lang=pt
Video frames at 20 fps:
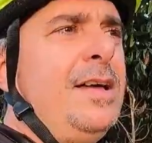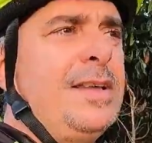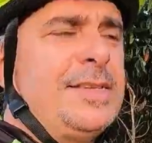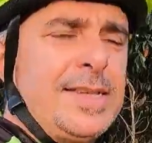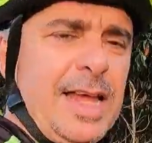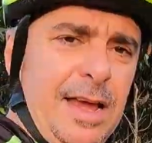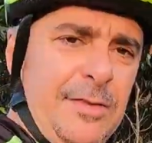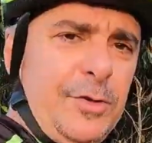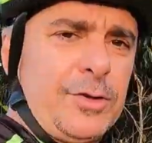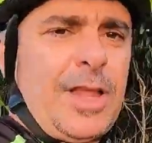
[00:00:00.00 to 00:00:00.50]

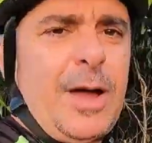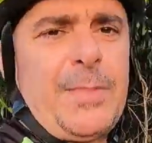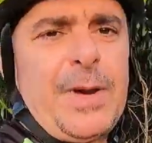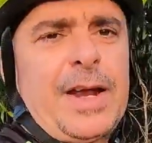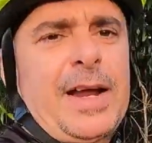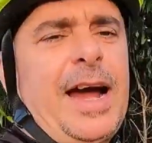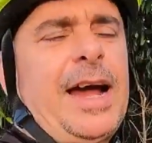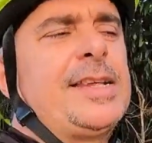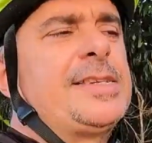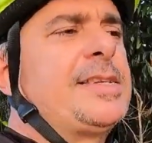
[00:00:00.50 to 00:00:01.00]
Você ia voltar
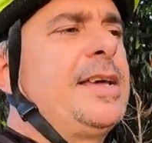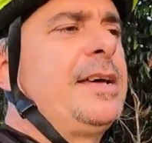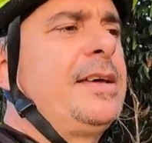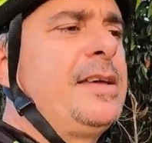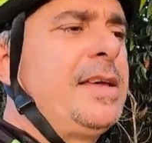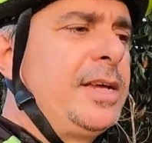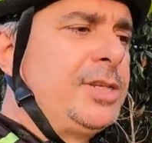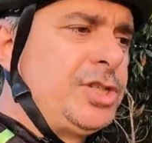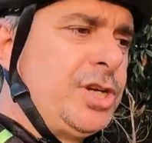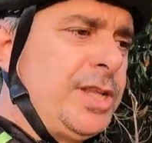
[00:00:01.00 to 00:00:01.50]
para casa
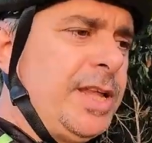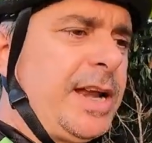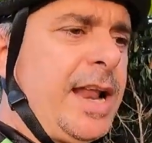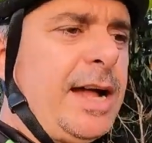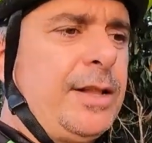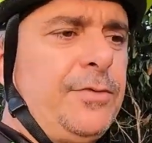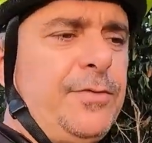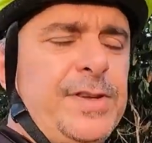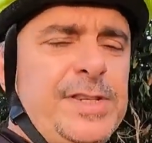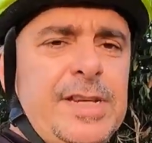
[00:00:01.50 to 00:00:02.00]

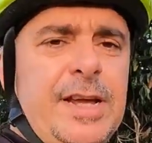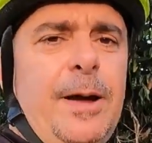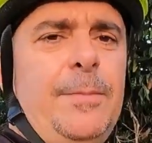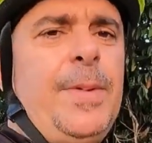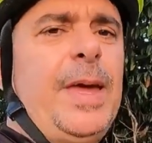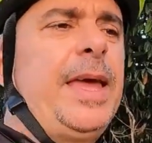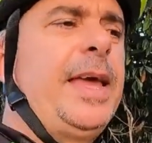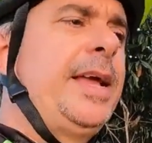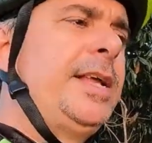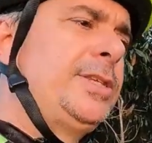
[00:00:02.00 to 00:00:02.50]
regenerado
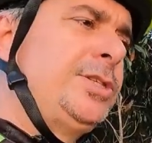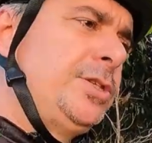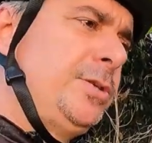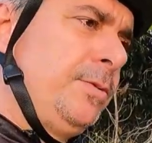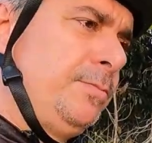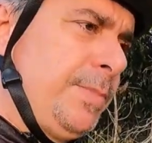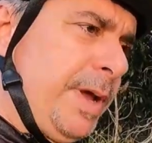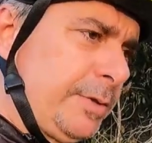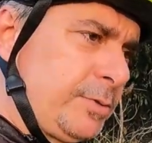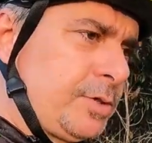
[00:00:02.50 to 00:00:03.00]

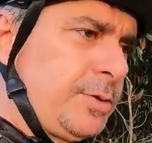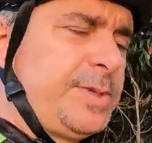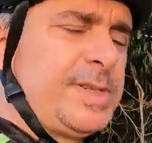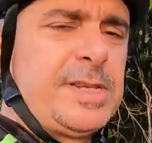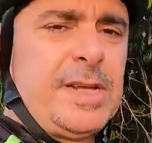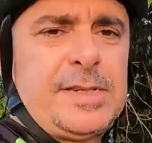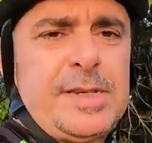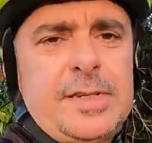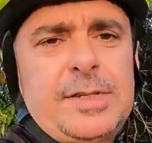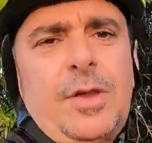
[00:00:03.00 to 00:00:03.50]
fisicamente, menos
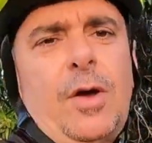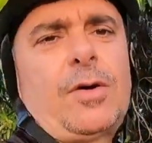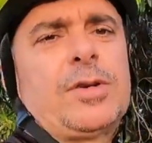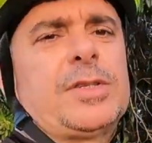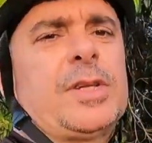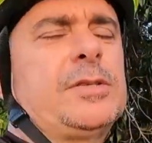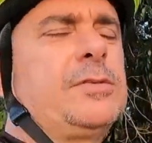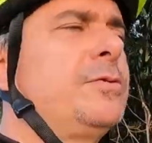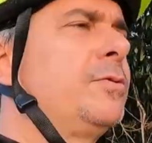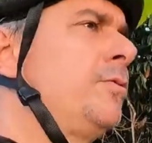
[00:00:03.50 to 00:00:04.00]
substâncias
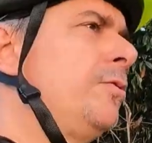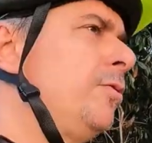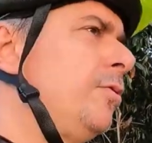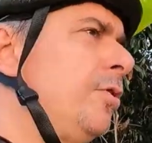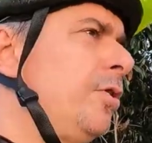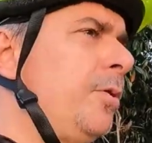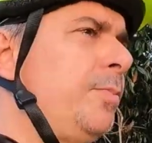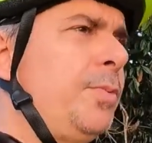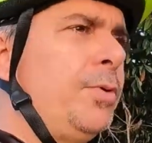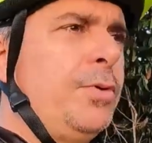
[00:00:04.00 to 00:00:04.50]
tóxicas no
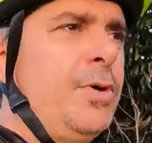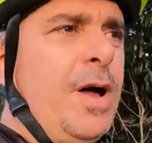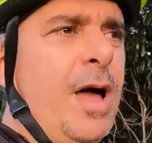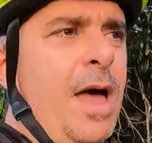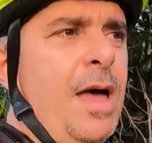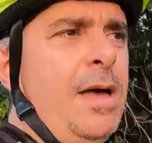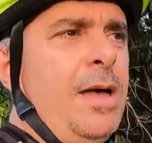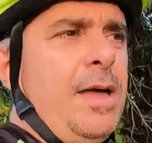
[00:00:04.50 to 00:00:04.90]
corpo,